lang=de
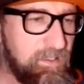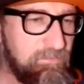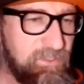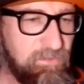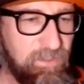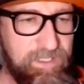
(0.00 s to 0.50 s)

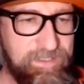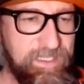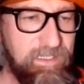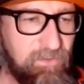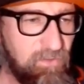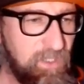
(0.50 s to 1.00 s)
mit so einer
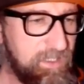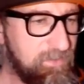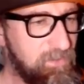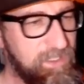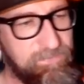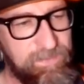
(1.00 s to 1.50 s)
Kassettentoilette
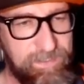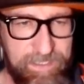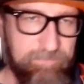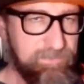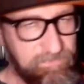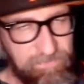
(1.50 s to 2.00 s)
und deswegen,
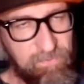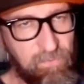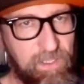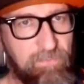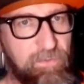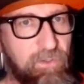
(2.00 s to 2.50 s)
ja, sind wir so
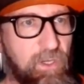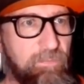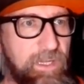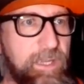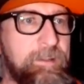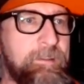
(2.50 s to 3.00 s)
drauf
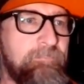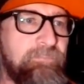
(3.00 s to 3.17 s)
gekommen, ja.